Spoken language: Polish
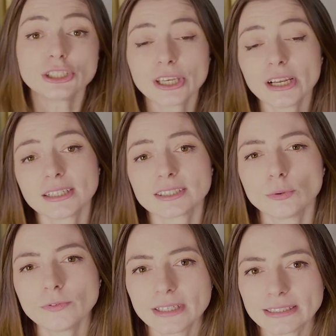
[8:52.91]
Jeszcze kilka
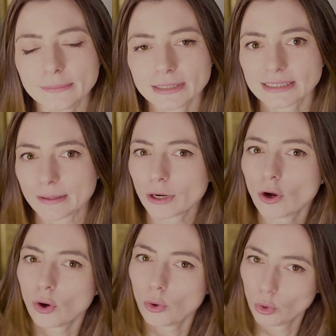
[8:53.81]
słów na temat
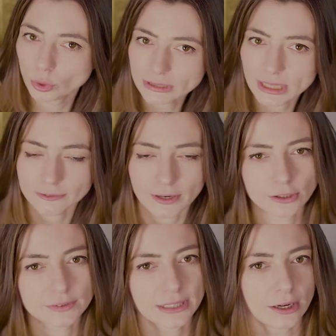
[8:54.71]
samego lustra
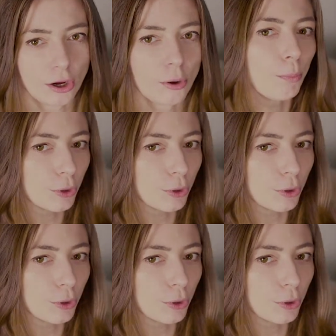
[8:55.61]
Twardowskiego.